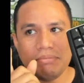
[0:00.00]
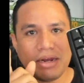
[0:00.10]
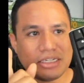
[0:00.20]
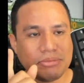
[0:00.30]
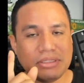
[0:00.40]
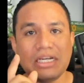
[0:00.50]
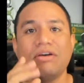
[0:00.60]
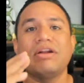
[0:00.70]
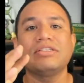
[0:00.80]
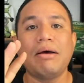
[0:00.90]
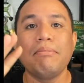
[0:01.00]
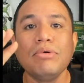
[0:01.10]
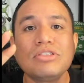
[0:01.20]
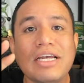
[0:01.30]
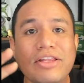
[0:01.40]
barra espaciadora. O sea,
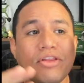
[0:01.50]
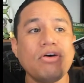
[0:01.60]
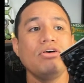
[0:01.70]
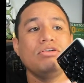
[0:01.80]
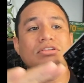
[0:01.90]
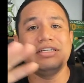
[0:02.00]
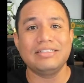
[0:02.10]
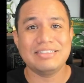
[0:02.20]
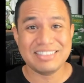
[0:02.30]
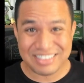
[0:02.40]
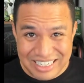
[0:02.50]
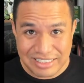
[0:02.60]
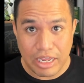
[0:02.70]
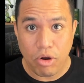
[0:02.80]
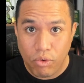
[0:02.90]
busque todo donde
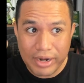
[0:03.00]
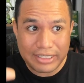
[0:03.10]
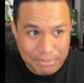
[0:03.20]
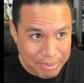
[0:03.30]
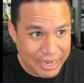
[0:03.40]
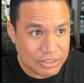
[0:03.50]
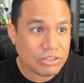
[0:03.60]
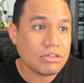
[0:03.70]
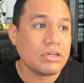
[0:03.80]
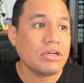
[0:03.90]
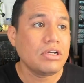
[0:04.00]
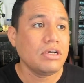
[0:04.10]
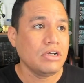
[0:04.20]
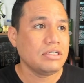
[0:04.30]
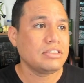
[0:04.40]
esté un espacio,
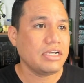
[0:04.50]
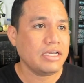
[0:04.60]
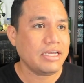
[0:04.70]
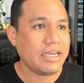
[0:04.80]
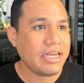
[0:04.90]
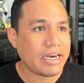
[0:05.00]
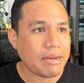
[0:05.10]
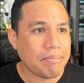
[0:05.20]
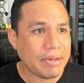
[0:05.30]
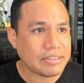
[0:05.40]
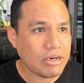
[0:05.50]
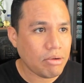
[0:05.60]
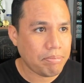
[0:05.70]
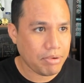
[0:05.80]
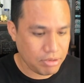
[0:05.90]
¿sí? Y
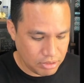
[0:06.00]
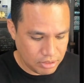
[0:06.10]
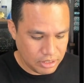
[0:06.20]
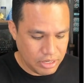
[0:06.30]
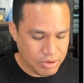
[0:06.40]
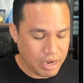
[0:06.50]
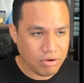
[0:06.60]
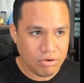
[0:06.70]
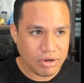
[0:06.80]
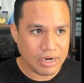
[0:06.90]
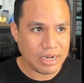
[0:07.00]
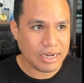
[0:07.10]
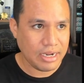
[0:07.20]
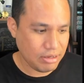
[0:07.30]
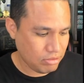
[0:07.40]
reemplácelo por, y voy a colocar
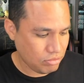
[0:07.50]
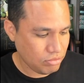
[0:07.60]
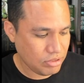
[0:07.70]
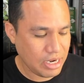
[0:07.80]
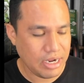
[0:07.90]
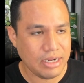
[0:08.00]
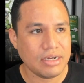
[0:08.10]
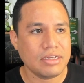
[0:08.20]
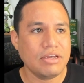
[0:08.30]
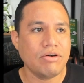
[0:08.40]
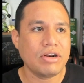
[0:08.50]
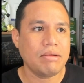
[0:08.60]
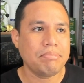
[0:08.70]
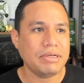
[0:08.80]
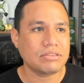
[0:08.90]
acá una guión
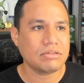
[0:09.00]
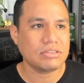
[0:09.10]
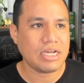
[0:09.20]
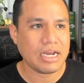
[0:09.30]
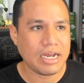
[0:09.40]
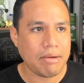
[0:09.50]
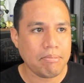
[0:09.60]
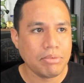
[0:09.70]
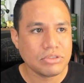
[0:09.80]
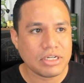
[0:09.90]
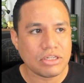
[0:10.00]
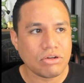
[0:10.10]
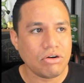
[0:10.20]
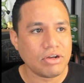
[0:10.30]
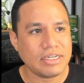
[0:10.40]
al piso. O sea, acá busque
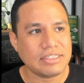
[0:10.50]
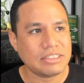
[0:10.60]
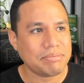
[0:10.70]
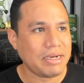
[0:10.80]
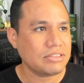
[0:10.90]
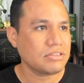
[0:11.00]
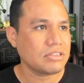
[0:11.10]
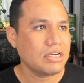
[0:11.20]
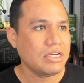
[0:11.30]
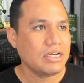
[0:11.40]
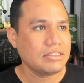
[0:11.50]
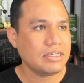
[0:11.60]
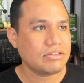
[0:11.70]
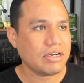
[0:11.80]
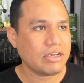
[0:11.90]
todo lo que sea espacios,
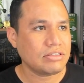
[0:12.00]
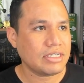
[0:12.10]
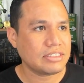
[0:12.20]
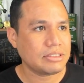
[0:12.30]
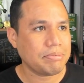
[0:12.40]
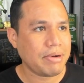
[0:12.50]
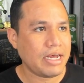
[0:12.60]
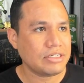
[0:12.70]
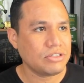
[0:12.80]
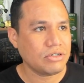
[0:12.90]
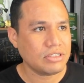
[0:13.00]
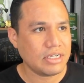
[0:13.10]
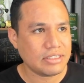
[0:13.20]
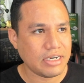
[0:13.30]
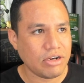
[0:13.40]
entre que sea este espacio,
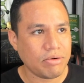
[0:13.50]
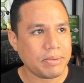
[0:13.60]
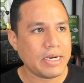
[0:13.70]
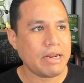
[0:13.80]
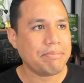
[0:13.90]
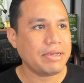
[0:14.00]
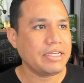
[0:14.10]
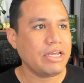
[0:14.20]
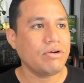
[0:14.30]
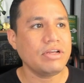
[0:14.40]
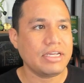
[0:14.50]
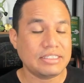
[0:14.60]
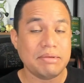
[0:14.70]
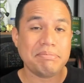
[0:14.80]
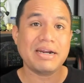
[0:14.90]
entre el nombre y el apellido, y
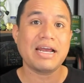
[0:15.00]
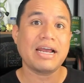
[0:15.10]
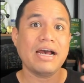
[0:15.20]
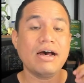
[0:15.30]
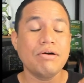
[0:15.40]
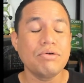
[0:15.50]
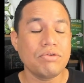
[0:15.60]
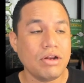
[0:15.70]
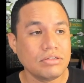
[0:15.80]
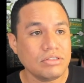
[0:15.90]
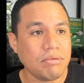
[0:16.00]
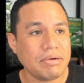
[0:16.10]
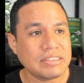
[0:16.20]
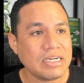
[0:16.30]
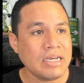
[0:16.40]
así para cada uno de los
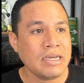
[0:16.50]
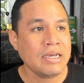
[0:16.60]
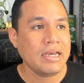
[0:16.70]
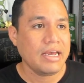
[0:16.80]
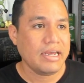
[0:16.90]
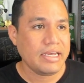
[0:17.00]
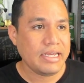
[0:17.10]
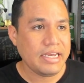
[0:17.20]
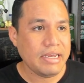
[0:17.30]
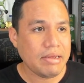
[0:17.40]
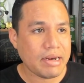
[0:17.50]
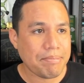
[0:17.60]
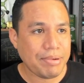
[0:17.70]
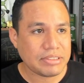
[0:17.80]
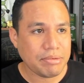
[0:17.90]
nombres y
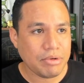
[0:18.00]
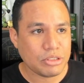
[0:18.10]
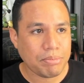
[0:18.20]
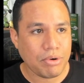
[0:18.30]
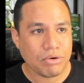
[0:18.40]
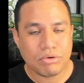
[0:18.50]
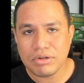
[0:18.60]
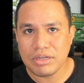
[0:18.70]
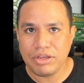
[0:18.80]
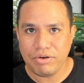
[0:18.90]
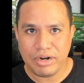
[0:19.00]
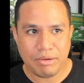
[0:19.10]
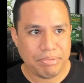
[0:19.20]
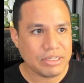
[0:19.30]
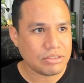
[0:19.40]
reemplacémoslos por un guión
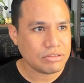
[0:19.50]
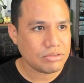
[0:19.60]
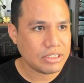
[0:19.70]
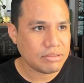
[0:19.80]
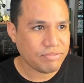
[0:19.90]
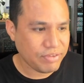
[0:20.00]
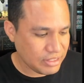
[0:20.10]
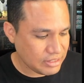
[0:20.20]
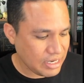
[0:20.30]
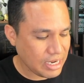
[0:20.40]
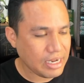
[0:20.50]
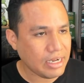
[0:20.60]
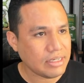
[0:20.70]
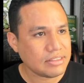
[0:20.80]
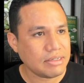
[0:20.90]
al piso. Entonces, fíjense en
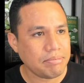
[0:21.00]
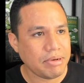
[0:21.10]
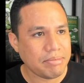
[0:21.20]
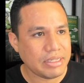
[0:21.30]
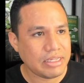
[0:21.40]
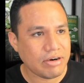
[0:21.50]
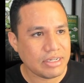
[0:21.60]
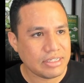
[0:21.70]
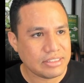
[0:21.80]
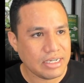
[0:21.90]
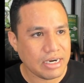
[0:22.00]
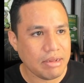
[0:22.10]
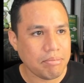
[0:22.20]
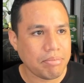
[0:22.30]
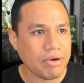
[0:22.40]
acá, simplemente ahora es
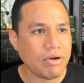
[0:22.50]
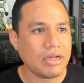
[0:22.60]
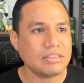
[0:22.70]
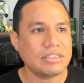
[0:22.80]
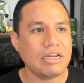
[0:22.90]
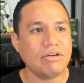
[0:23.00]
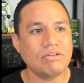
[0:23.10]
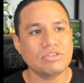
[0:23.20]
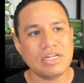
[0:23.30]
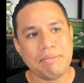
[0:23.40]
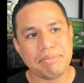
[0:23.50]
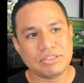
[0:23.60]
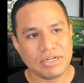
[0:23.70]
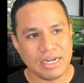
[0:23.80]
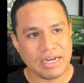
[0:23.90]
decirle, puedo, si usted le
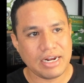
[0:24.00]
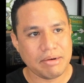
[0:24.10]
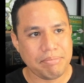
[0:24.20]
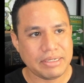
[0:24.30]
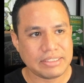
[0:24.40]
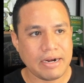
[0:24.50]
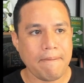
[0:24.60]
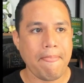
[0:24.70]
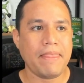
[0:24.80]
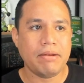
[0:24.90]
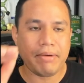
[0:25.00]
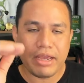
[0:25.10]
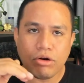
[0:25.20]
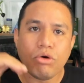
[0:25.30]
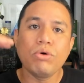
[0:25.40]
presiona acá reemplazar, él va a
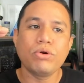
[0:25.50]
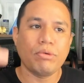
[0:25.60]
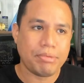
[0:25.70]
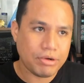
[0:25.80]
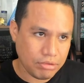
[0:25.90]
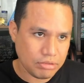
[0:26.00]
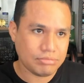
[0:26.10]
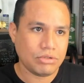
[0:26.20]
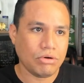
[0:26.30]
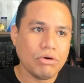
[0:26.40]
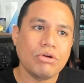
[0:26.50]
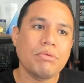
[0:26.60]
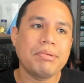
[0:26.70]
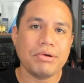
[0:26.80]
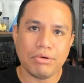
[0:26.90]
ir uno por uno,
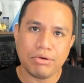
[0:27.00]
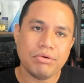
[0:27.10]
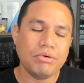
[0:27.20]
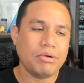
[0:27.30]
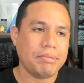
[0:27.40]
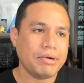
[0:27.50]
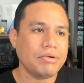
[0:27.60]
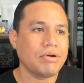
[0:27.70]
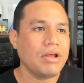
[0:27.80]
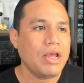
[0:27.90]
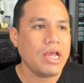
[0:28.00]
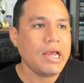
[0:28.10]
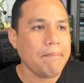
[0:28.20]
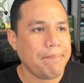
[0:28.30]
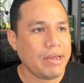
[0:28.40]
uno por uno, uno por uno.
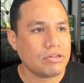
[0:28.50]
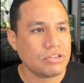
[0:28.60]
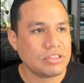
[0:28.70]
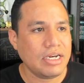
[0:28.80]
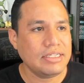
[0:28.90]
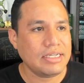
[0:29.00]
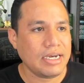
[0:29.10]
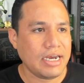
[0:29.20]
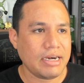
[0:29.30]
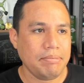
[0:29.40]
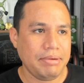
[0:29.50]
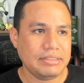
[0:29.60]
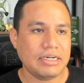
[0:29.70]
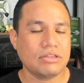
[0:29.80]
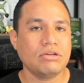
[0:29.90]
Pero si usted le dice acá
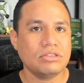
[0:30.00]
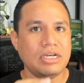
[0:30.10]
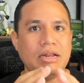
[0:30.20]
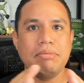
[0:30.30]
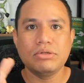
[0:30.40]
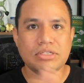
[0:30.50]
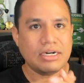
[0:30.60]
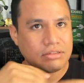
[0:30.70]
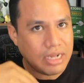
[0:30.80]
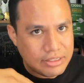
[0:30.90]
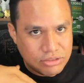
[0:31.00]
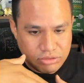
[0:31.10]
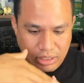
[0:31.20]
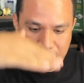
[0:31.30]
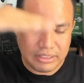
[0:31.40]
reemplazar todos, él va a buscar
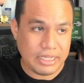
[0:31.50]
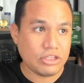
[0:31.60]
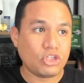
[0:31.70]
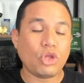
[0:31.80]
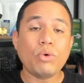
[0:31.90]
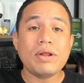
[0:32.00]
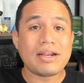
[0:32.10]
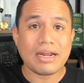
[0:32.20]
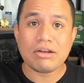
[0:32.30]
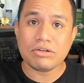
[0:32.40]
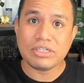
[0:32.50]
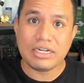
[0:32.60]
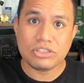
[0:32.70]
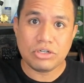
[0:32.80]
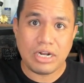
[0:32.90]
absolutamente en todo el rango
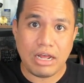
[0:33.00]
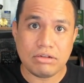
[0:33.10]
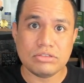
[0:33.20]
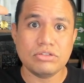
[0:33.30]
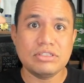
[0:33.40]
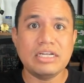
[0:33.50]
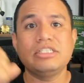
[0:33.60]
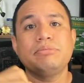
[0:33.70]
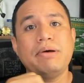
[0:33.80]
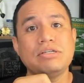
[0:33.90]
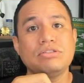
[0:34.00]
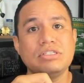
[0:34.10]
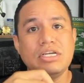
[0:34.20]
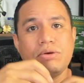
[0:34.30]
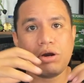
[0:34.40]
seleccionado donde hay
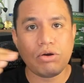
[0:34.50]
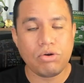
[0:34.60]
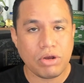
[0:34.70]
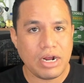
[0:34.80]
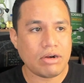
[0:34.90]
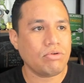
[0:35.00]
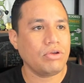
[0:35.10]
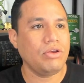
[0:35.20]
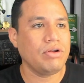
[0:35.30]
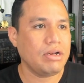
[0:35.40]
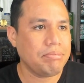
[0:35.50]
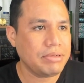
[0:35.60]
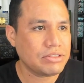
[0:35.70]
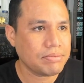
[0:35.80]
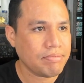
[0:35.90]
espacios y va a colocar un guión al
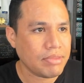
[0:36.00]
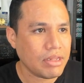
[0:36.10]
piso.